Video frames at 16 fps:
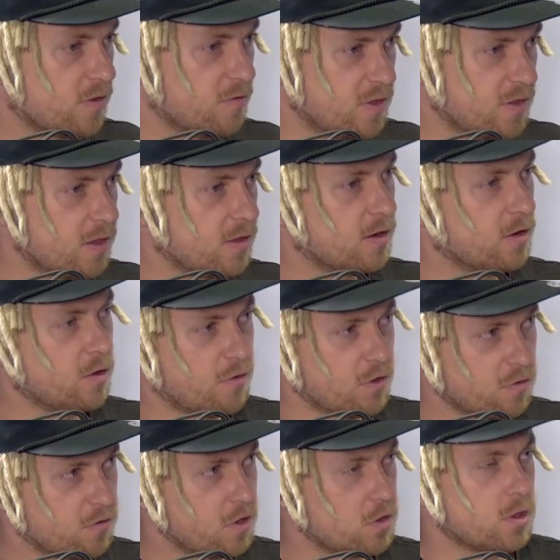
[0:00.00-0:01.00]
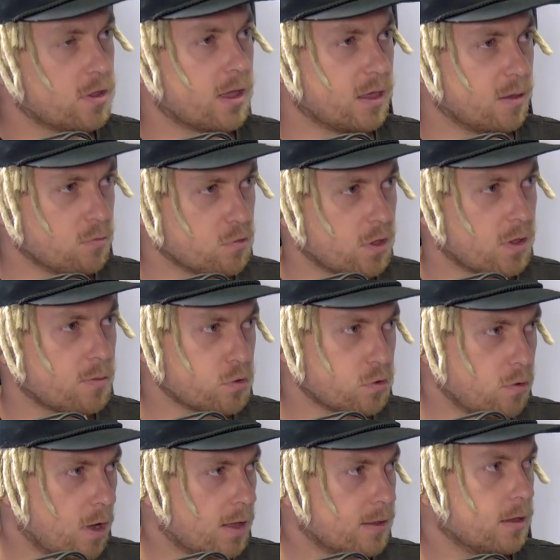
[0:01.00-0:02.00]
więcej trenować w sensie takim, że na
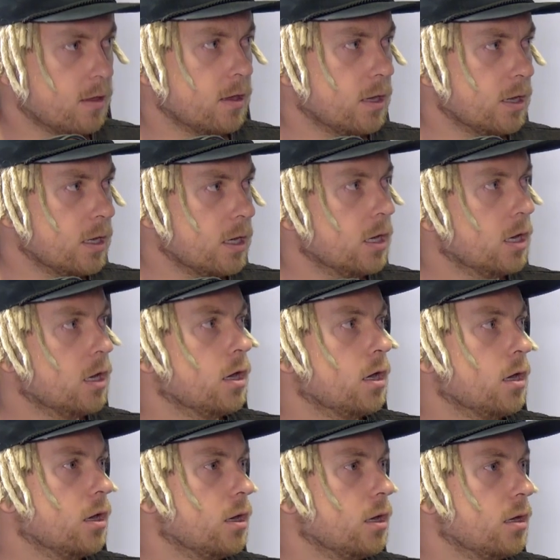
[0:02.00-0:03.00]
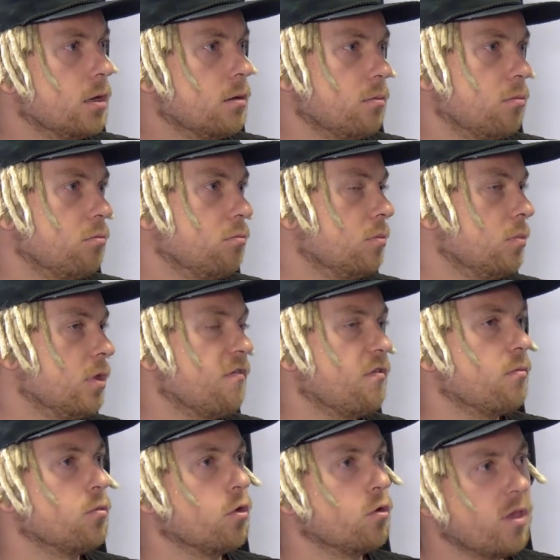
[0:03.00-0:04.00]
przykład. Yy nie
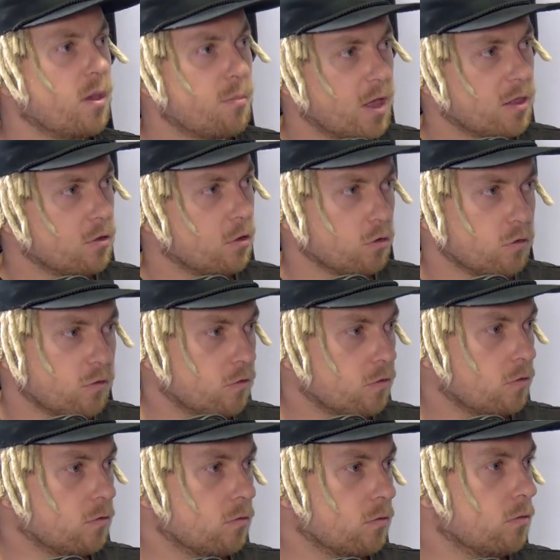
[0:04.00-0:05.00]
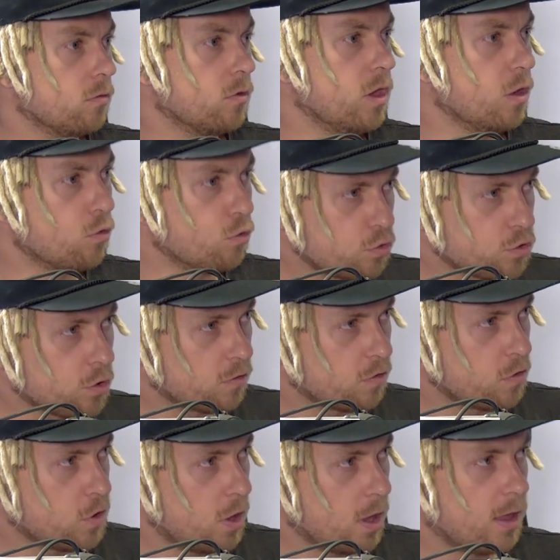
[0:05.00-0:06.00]
wiem, no nie będąc, nie ucząc
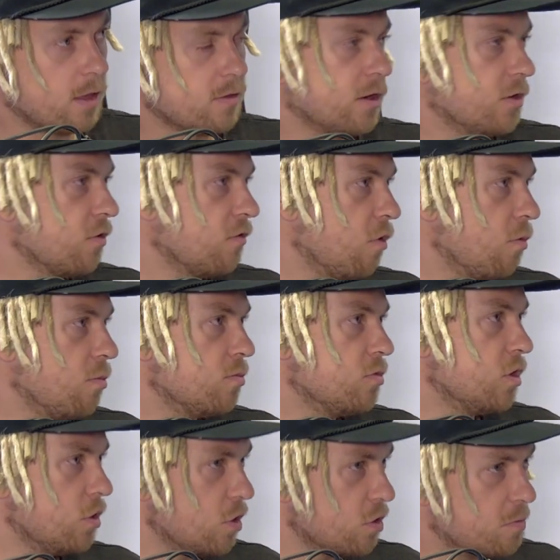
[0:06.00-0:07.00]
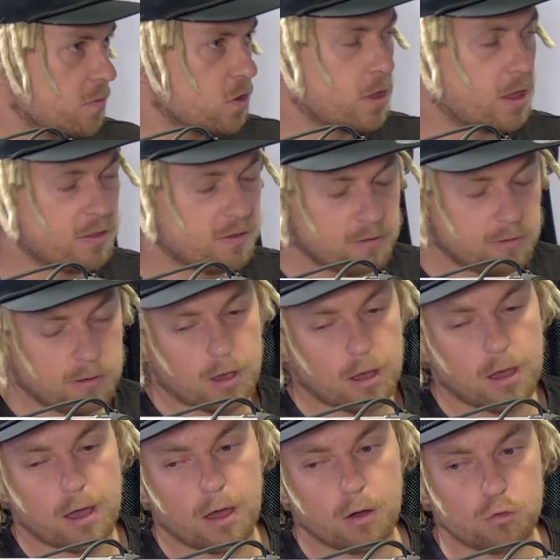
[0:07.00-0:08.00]
się trenowałbym 10 miesięcy,
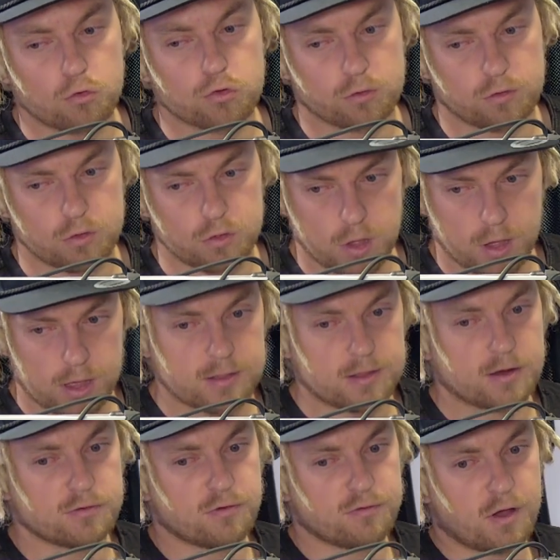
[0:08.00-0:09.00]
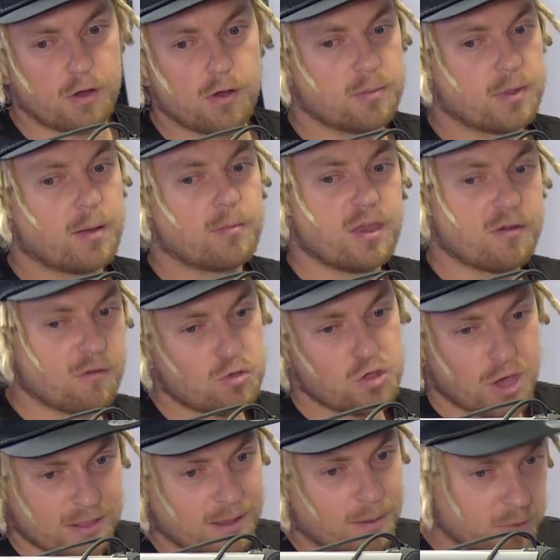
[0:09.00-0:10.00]
a ucząc się trenowałem tam, nie wiem,
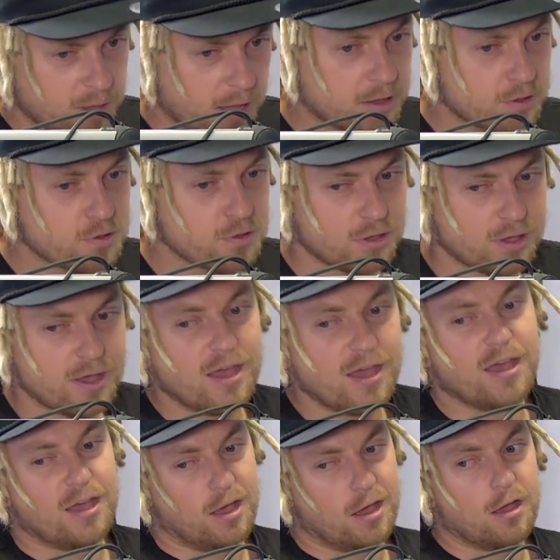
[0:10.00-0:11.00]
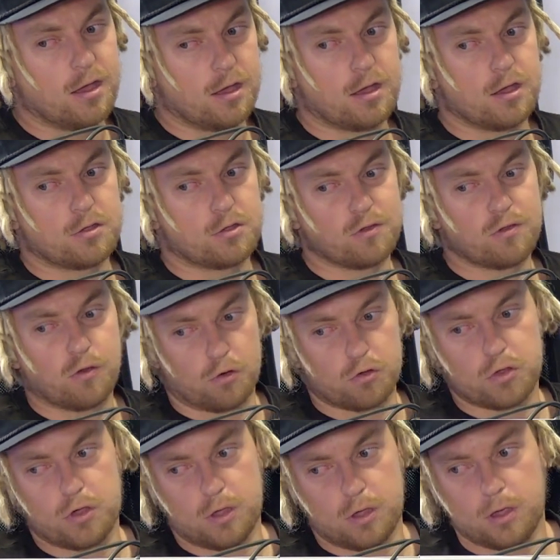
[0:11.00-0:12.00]
7, tak? Mhm. Czy, e, czy
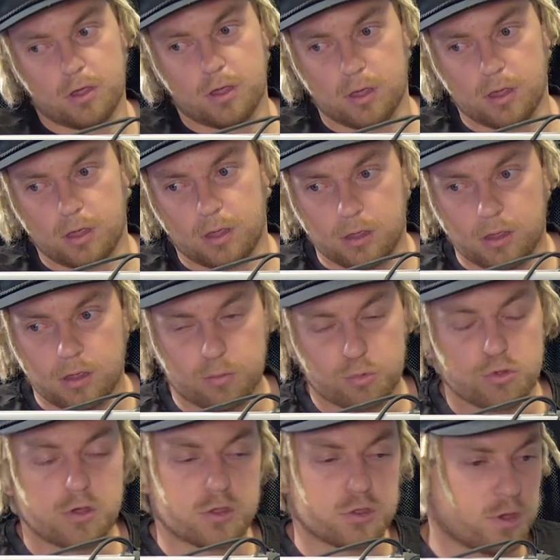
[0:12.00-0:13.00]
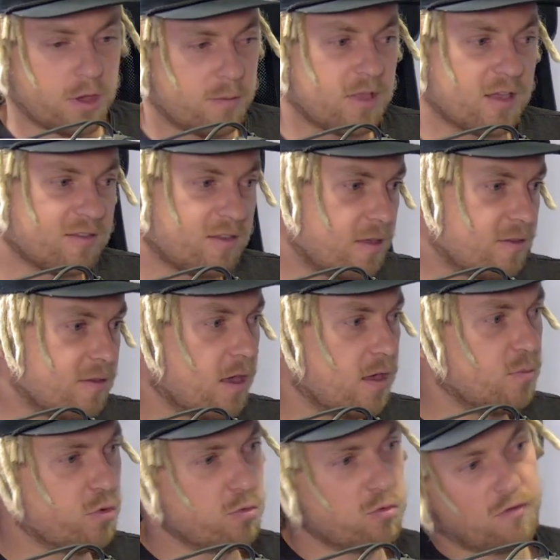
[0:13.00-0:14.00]
coś I, i, i, przyjeżdżałem na sesję i
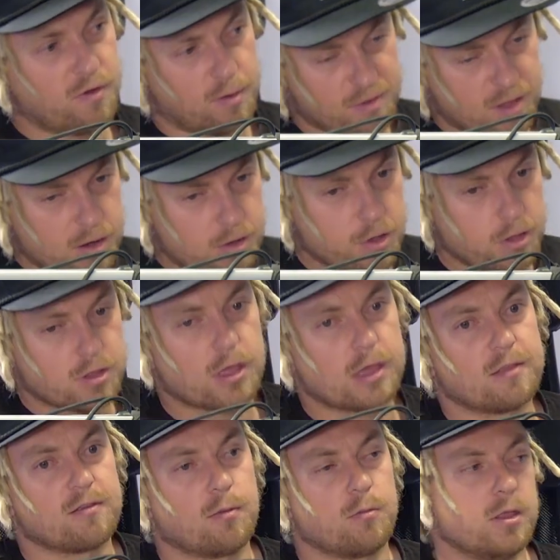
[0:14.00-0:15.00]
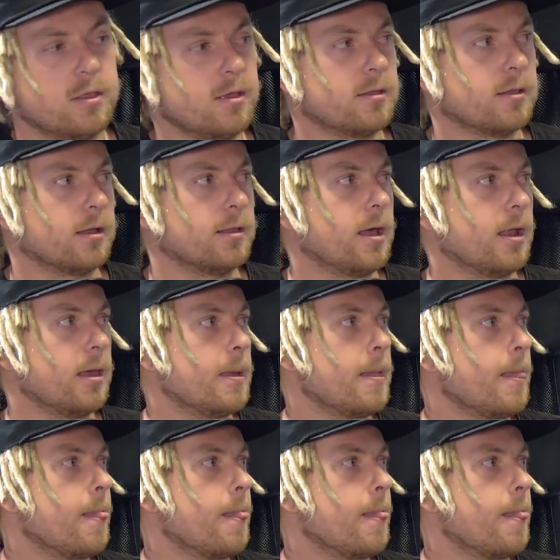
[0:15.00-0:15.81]
próbowałem zaliczać te egzaminy i tak Mission dalej. Mission